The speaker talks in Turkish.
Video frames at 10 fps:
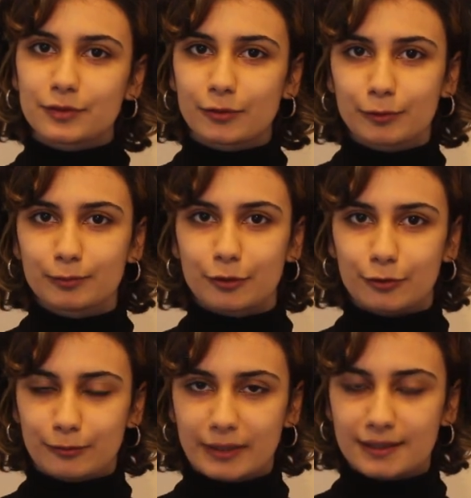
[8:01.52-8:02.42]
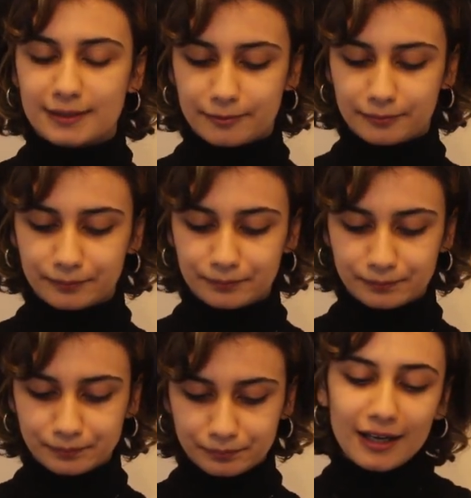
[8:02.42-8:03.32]
solunum görülmekte.
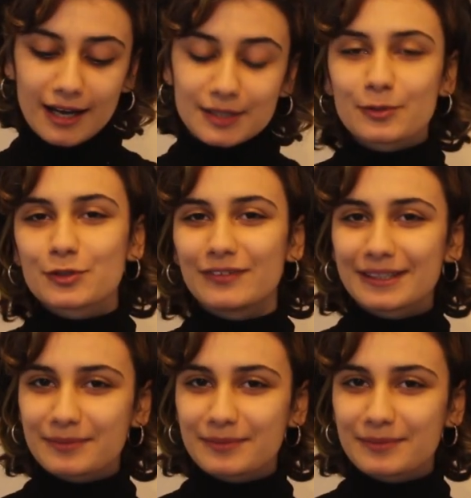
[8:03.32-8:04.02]
Atmosferik